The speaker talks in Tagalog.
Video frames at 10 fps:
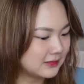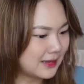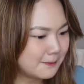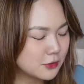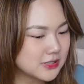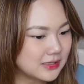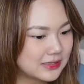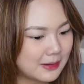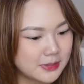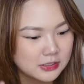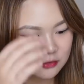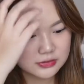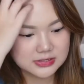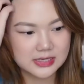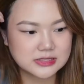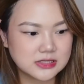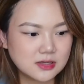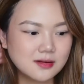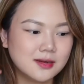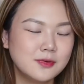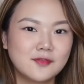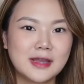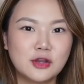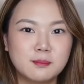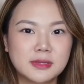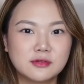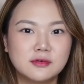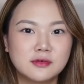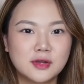Tapos, ang daming clothes, guys. Hindi ko alam if kaya ko pa to